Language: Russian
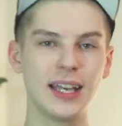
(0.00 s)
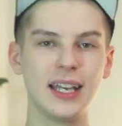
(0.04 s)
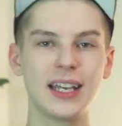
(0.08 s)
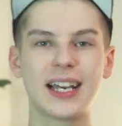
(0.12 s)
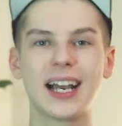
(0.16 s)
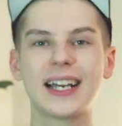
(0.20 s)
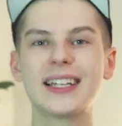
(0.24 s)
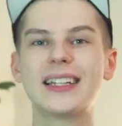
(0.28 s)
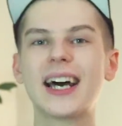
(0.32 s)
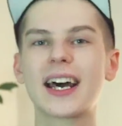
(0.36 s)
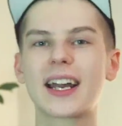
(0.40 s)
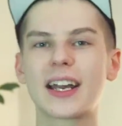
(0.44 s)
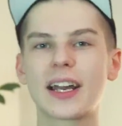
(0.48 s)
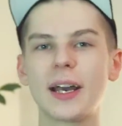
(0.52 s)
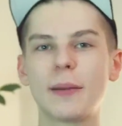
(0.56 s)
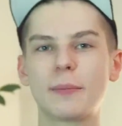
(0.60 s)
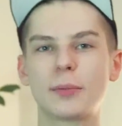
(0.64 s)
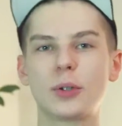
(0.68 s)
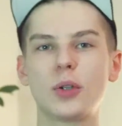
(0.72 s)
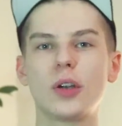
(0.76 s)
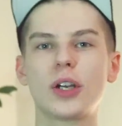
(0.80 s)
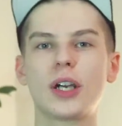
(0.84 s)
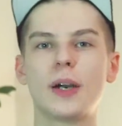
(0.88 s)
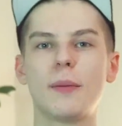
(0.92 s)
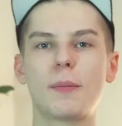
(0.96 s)
И когда рэп
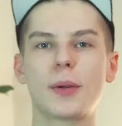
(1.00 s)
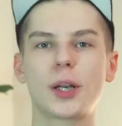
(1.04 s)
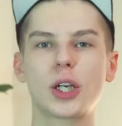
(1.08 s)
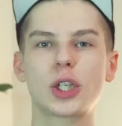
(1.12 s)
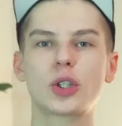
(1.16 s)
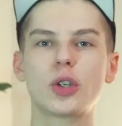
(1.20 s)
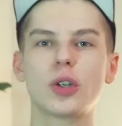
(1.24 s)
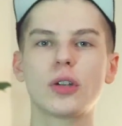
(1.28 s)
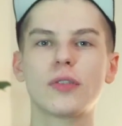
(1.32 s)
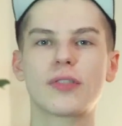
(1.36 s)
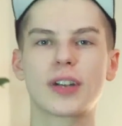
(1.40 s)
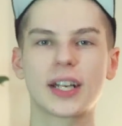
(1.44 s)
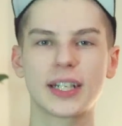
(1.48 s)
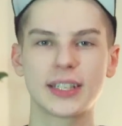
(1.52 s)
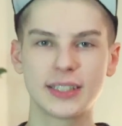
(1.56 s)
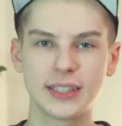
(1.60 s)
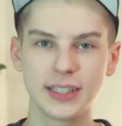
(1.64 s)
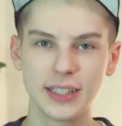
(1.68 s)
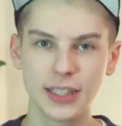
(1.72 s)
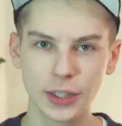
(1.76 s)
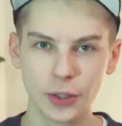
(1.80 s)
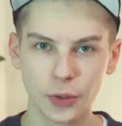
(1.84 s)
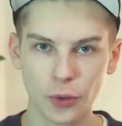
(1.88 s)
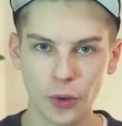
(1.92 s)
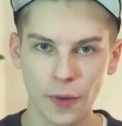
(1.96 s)
только пришел в
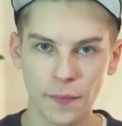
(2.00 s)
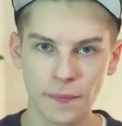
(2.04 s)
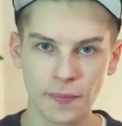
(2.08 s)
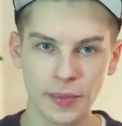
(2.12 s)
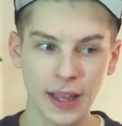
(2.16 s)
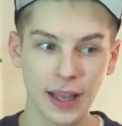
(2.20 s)
Россию,